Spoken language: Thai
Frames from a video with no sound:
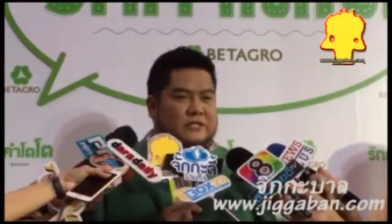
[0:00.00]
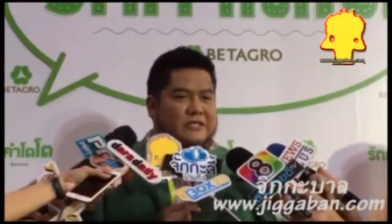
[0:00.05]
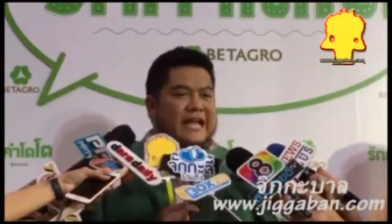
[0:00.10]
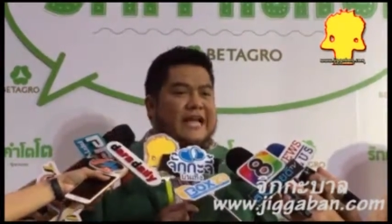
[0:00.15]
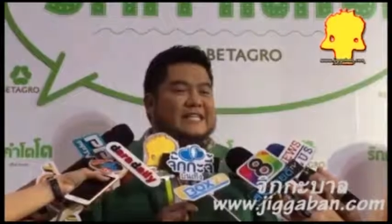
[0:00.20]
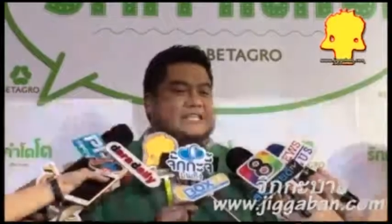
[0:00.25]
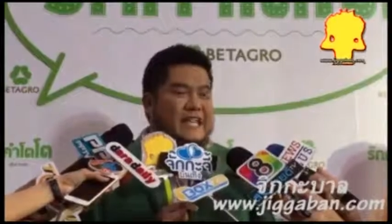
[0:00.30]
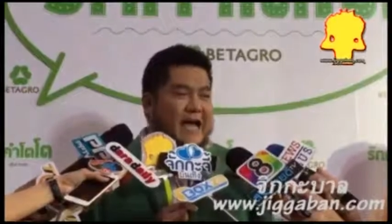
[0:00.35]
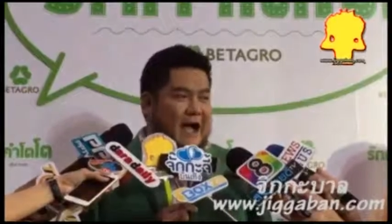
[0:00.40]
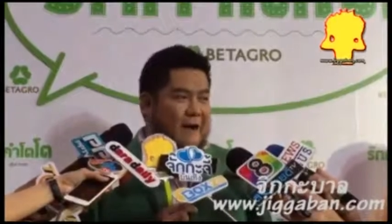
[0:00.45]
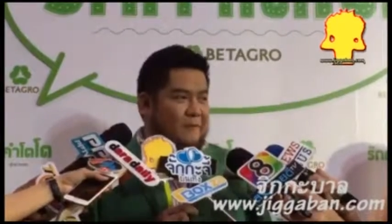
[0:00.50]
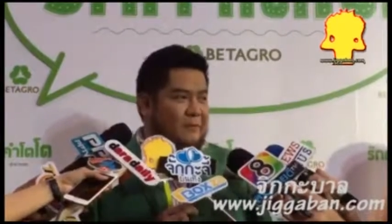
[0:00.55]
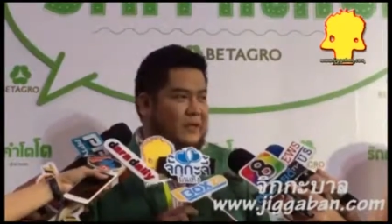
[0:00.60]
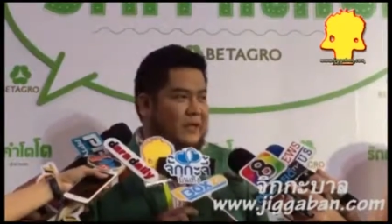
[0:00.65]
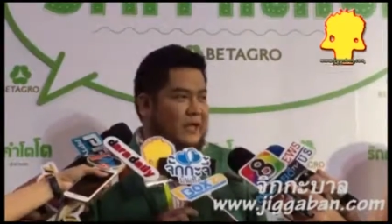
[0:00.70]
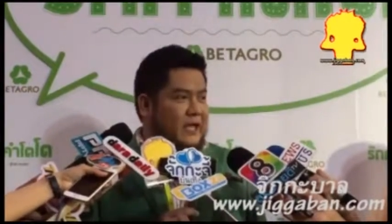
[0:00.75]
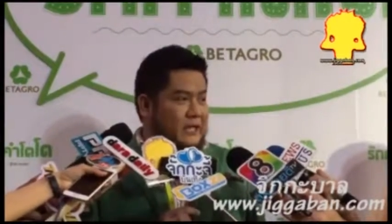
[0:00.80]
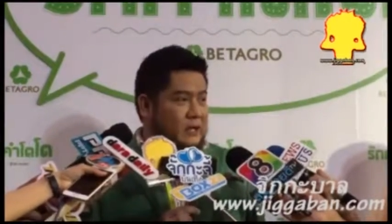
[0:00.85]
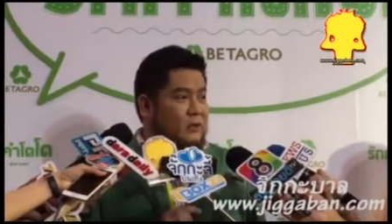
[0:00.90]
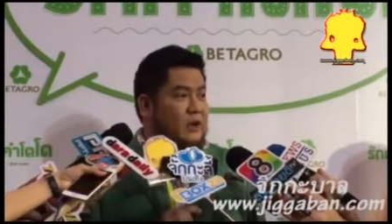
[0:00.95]
Z3
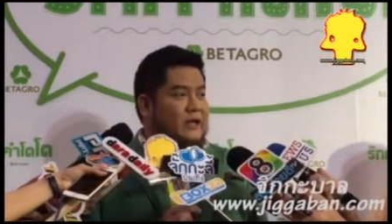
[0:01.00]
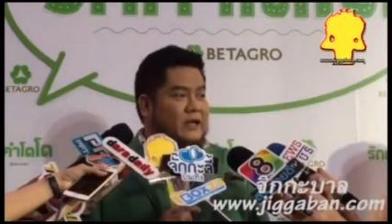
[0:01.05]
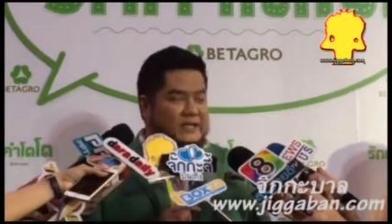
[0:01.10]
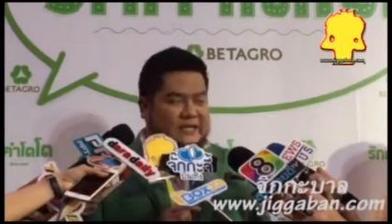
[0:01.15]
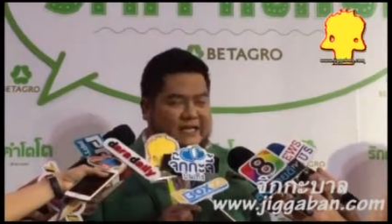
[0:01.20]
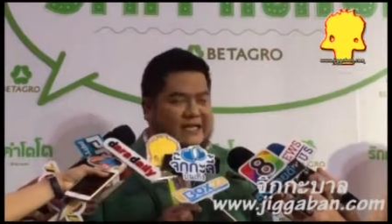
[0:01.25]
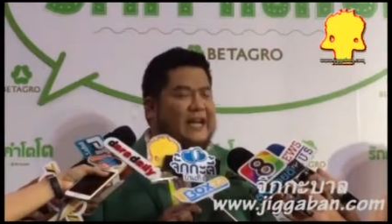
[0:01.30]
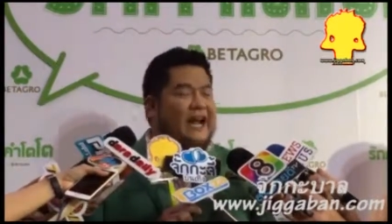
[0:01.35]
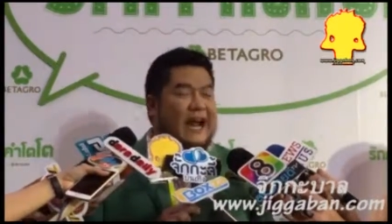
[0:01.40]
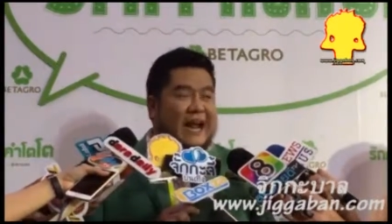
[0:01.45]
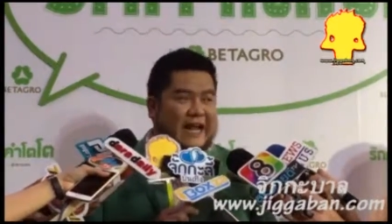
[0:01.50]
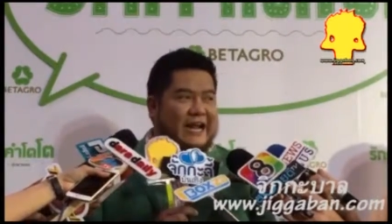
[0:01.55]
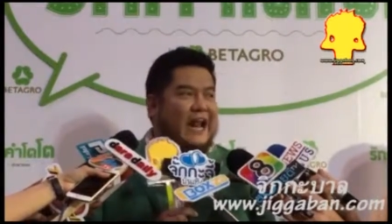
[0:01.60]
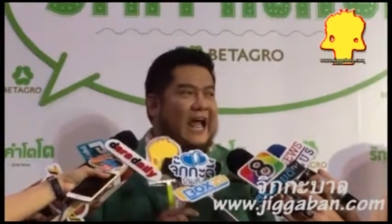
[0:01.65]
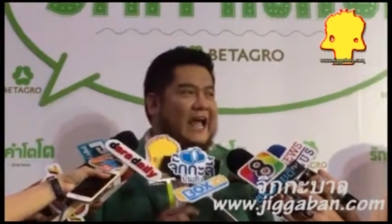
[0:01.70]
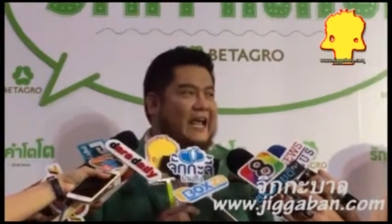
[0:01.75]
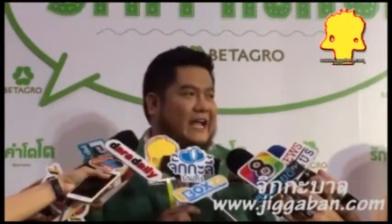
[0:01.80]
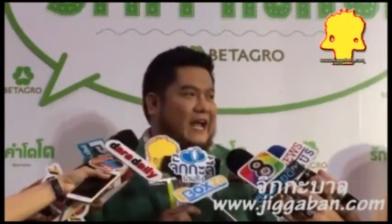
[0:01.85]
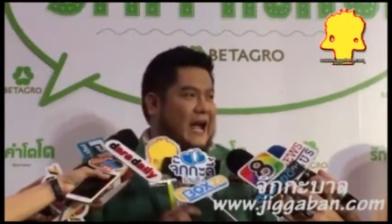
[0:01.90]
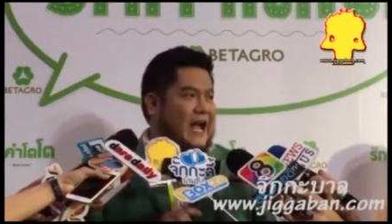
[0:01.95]
อีกตัวหนึ่งที่ค
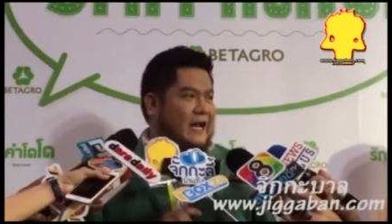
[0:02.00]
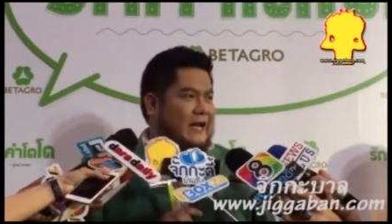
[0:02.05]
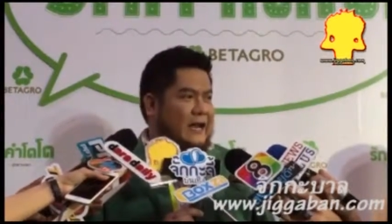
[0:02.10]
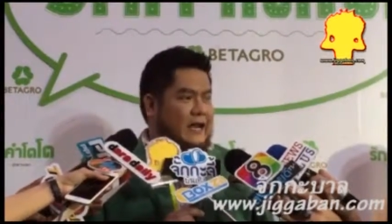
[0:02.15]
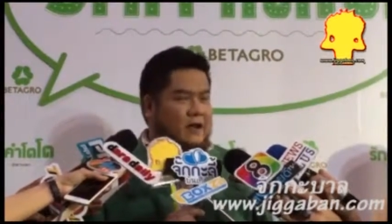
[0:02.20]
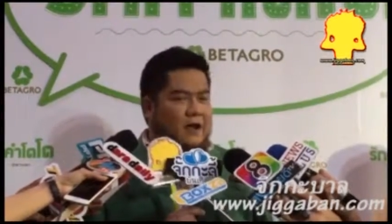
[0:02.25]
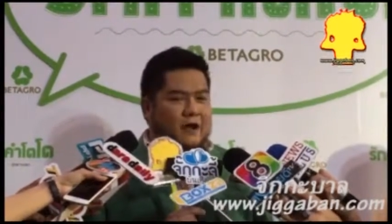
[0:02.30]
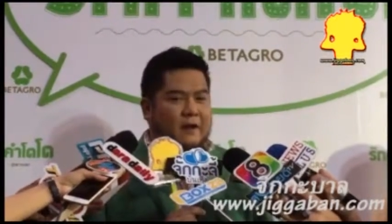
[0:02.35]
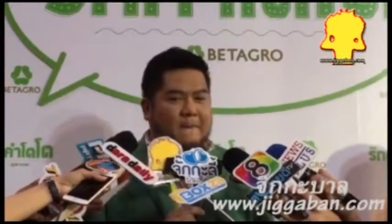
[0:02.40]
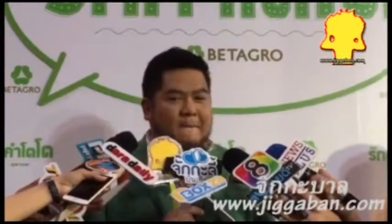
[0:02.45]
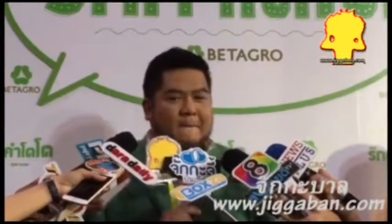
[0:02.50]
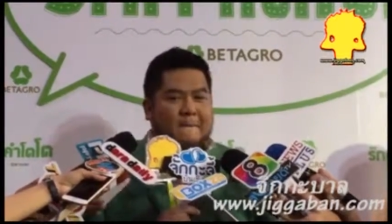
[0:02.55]
ล้ายๆกัน แล้วก็